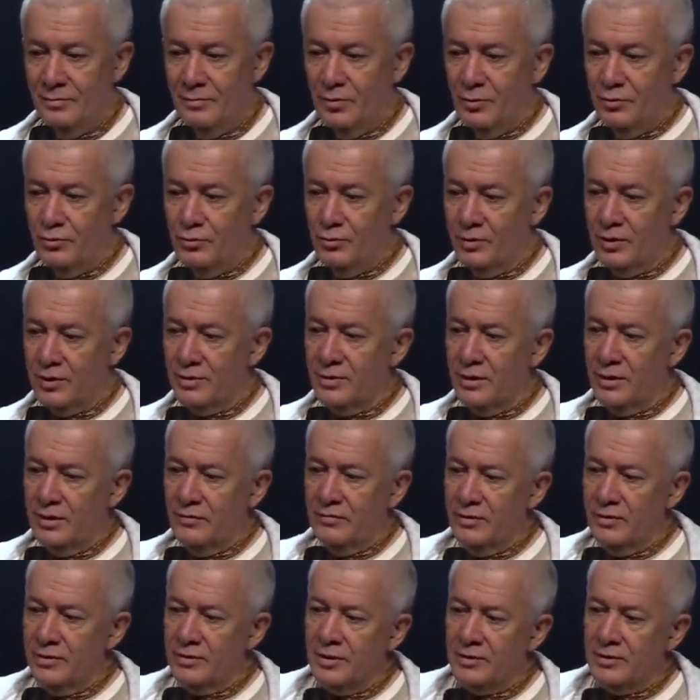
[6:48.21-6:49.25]
Паучок
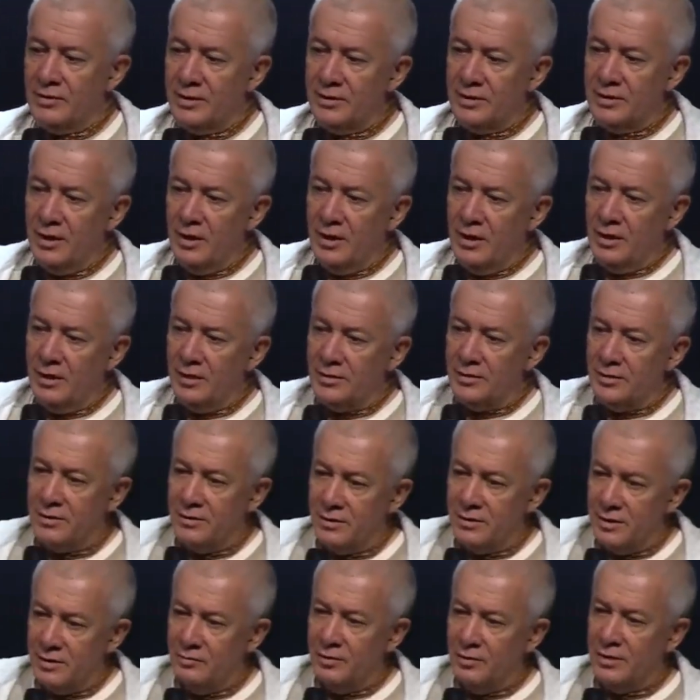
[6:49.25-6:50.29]
остановился и сказал, ах, ты
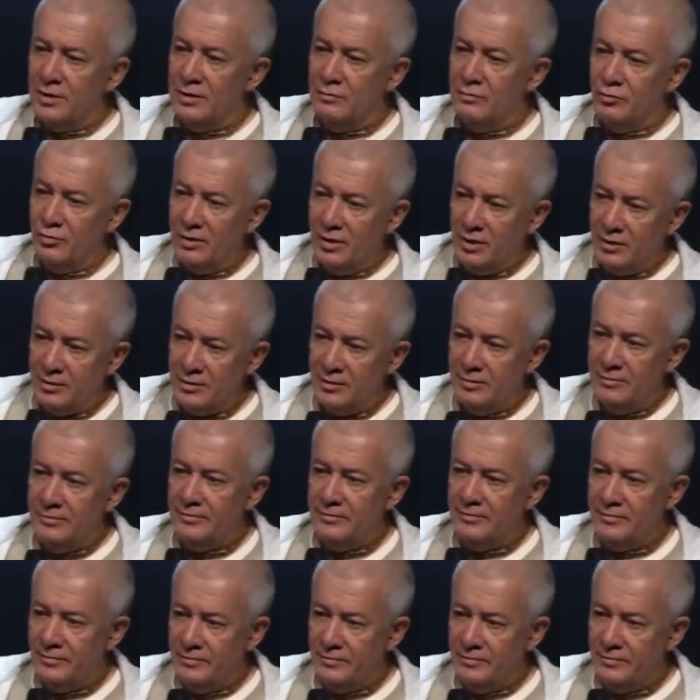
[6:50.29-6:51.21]
надменный мудрец.